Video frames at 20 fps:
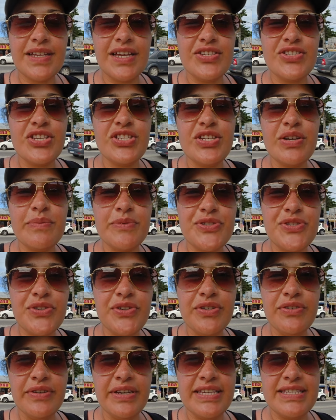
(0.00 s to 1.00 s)
A gente
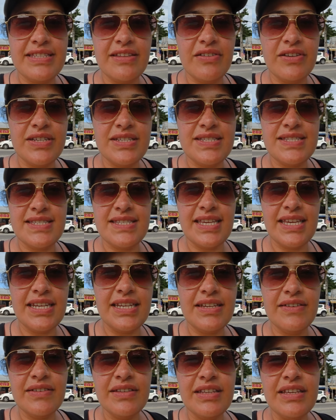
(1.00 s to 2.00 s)
almoçou no restaurante
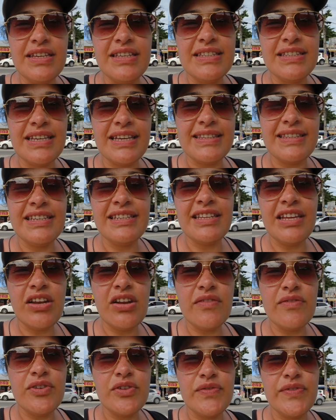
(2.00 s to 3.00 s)
Sena, tá
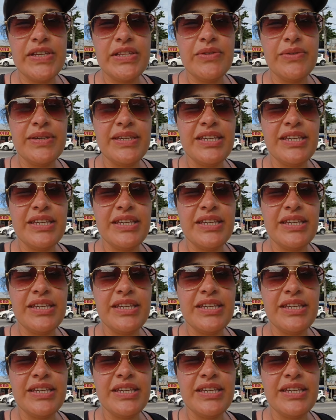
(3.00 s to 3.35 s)
39,90 o